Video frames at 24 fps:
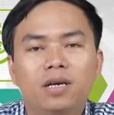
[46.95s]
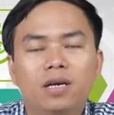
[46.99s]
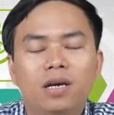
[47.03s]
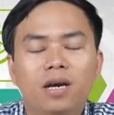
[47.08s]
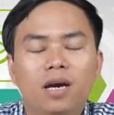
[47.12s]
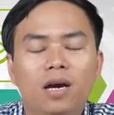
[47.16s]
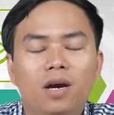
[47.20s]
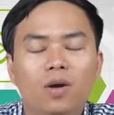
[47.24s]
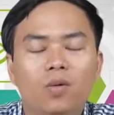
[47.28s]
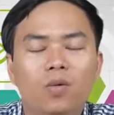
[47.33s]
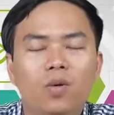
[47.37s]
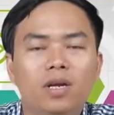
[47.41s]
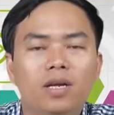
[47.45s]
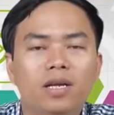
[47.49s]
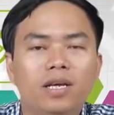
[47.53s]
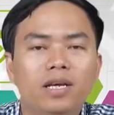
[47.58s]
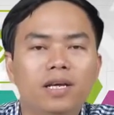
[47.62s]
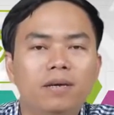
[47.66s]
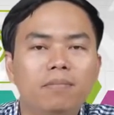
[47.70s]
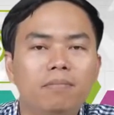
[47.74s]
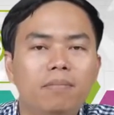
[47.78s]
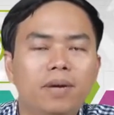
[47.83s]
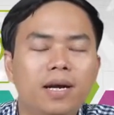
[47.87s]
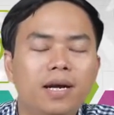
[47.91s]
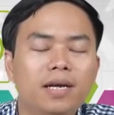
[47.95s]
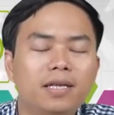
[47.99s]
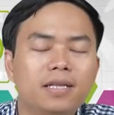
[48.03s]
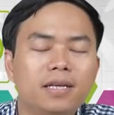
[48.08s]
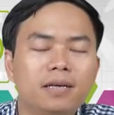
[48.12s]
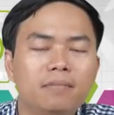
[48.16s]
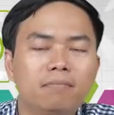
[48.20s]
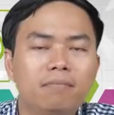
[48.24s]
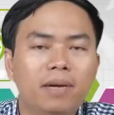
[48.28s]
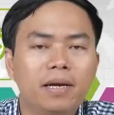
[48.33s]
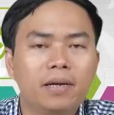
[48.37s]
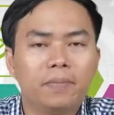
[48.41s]
à, nguyên lý
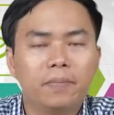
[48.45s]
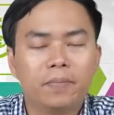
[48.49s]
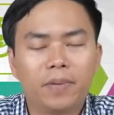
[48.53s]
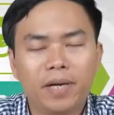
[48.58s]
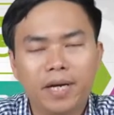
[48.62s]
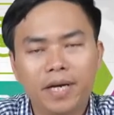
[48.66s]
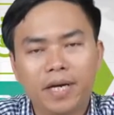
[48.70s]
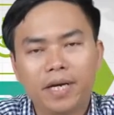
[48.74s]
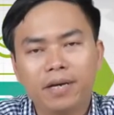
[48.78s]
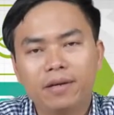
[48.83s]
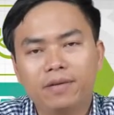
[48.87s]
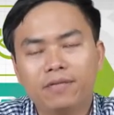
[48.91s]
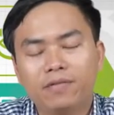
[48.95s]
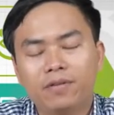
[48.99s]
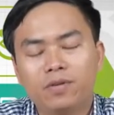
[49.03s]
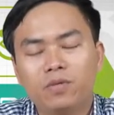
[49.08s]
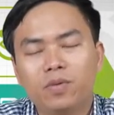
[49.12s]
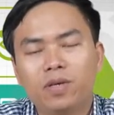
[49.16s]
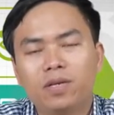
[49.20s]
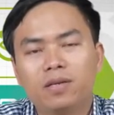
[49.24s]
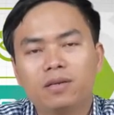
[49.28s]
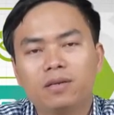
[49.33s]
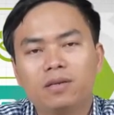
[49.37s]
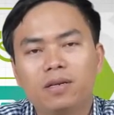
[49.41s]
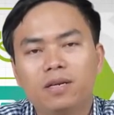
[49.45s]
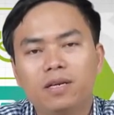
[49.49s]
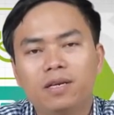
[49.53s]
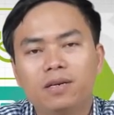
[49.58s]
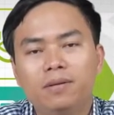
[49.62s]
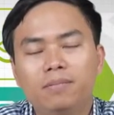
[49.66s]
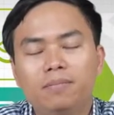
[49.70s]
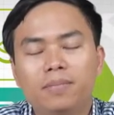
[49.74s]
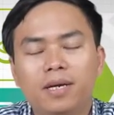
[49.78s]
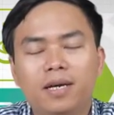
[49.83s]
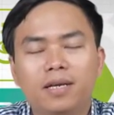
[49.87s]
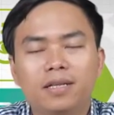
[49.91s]
marketing 7P và nguyên lý
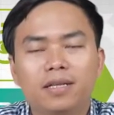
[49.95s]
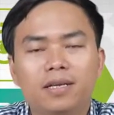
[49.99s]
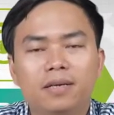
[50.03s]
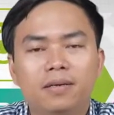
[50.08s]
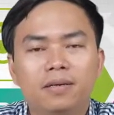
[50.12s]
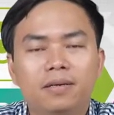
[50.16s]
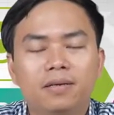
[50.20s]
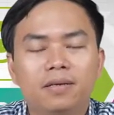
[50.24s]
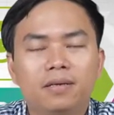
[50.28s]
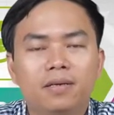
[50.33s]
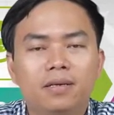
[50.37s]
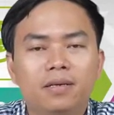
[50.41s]
marketing